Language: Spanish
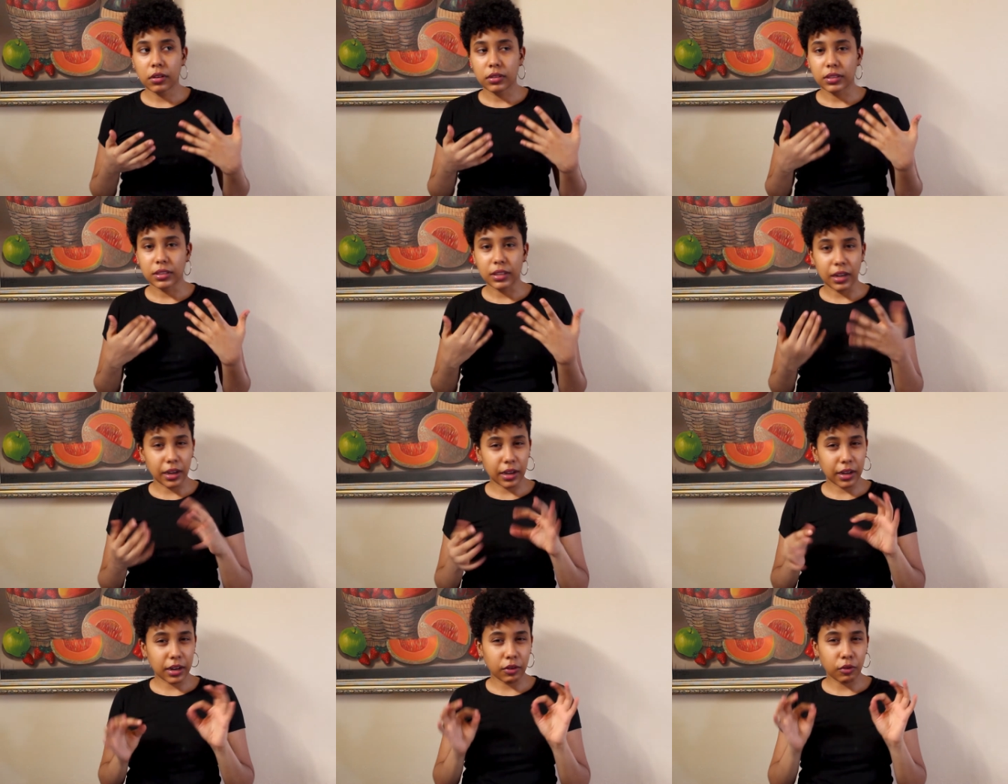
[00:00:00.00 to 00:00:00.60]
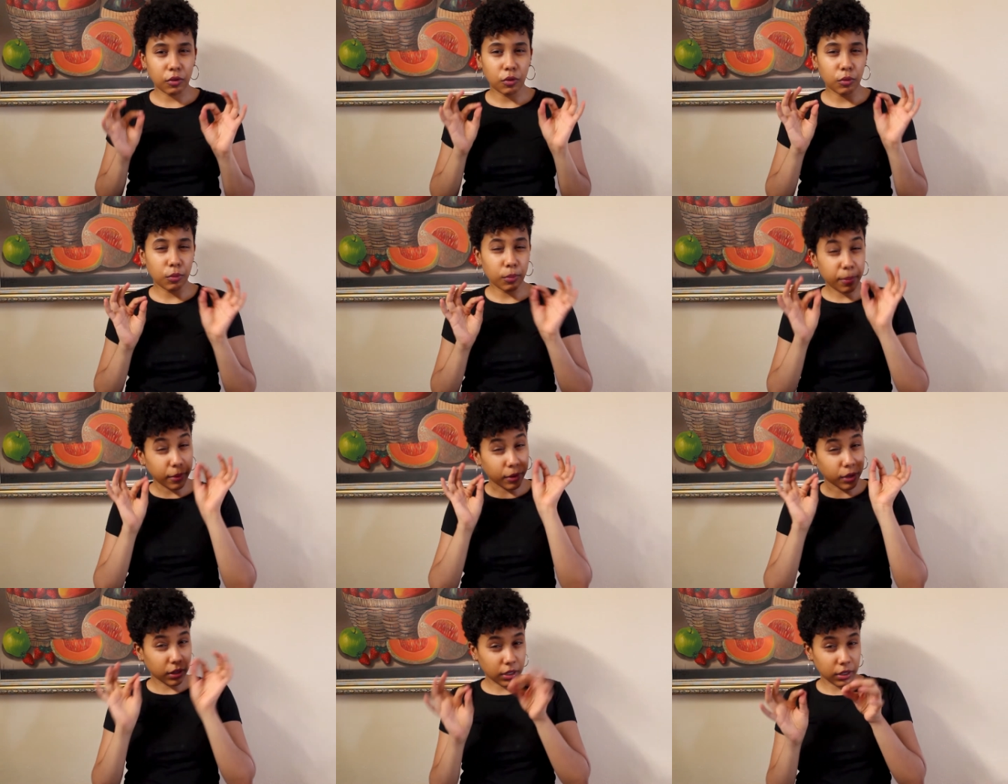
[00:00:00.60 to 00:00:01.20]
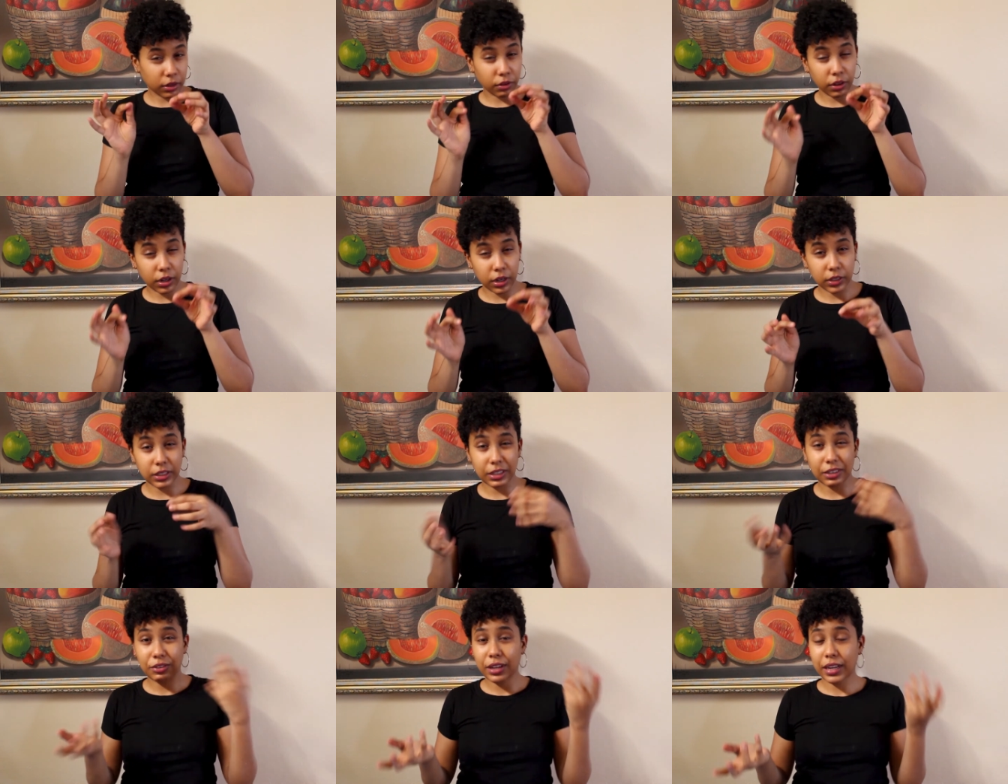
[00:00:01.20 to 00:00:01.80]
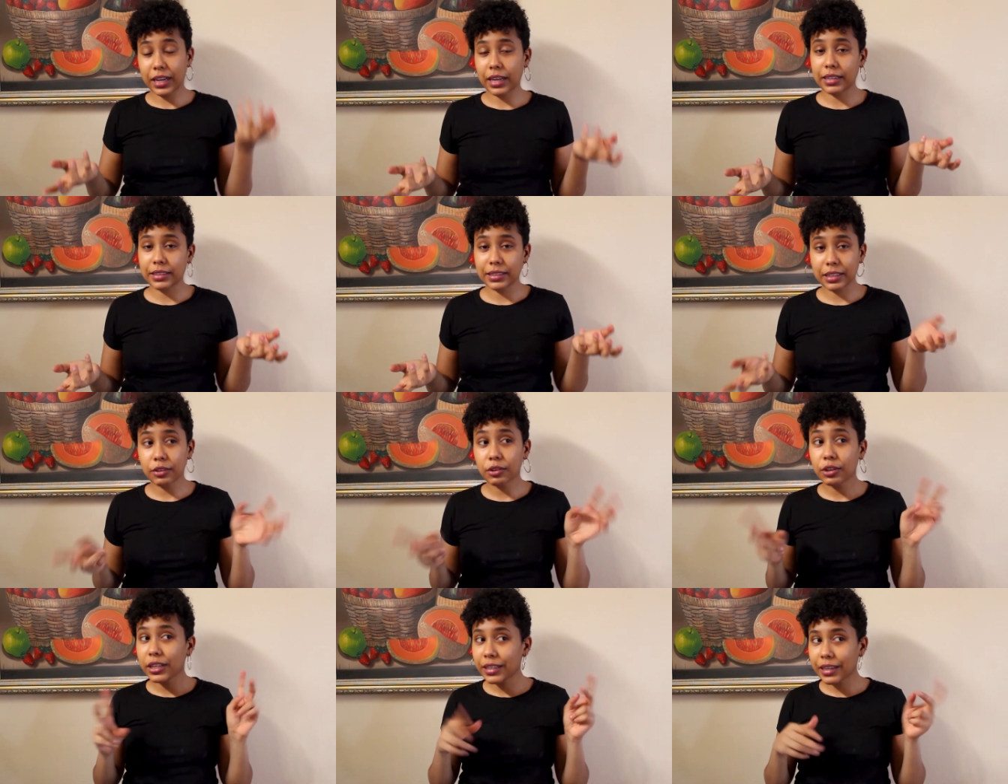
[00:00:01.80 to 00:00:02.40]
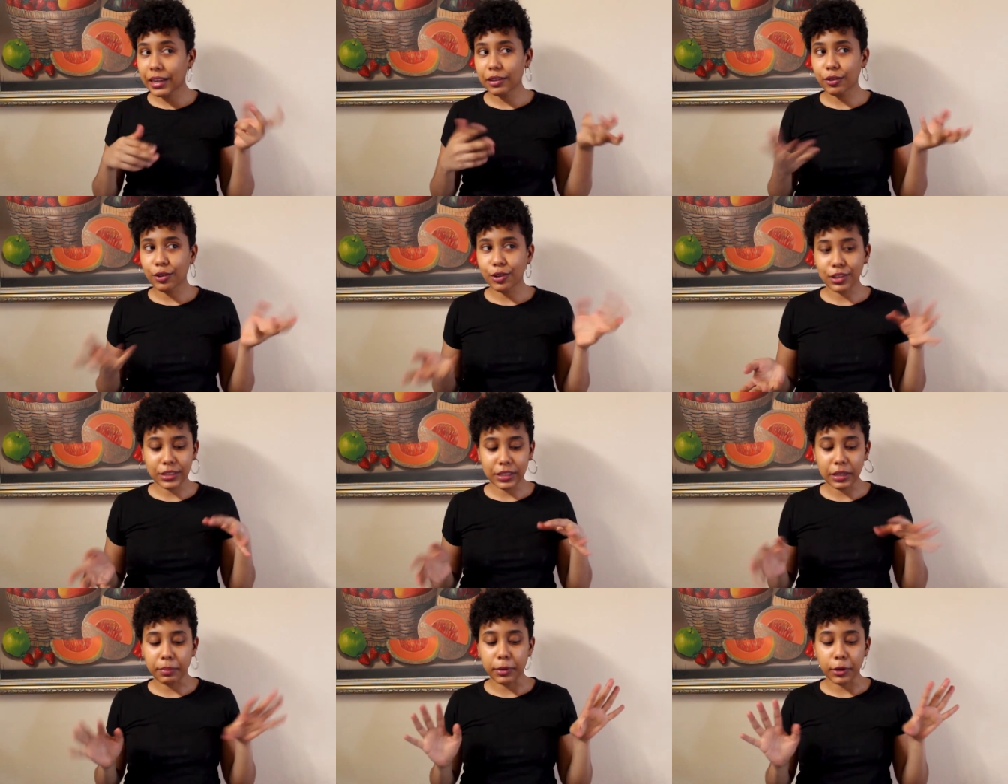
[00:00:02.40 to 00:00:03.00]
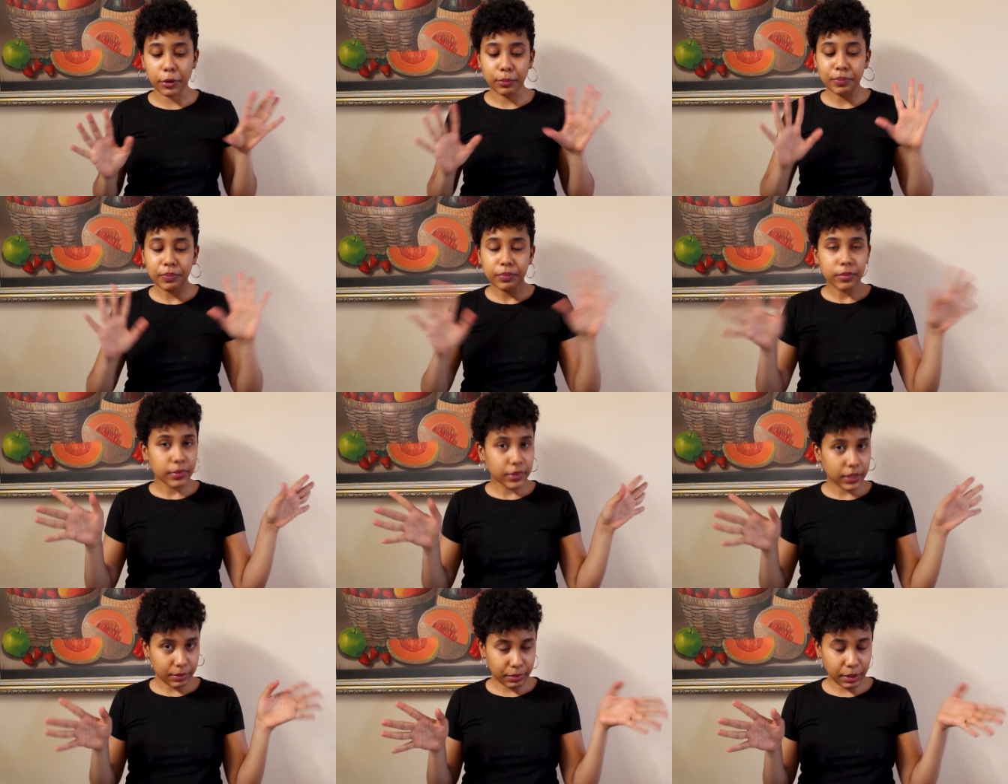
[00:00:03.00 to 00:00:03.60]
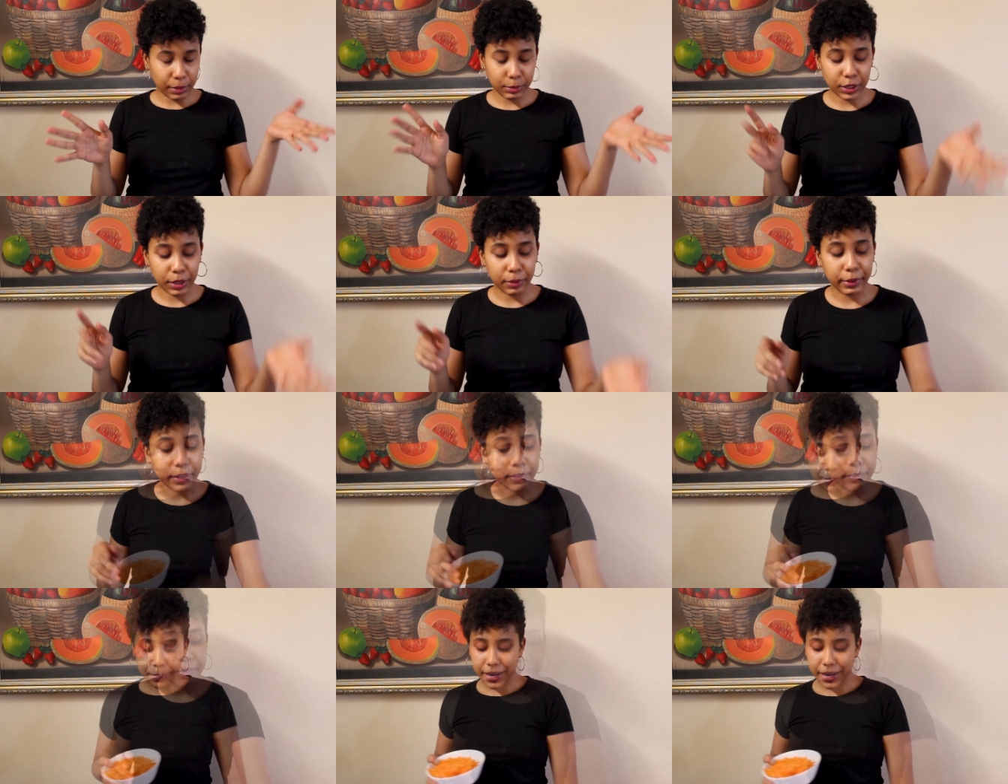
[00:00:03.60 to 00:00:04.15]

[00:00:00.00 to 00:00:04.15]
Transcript: si le agrego un poquitito de leche, aunque la receta original no lo dice, pero vamos a ver.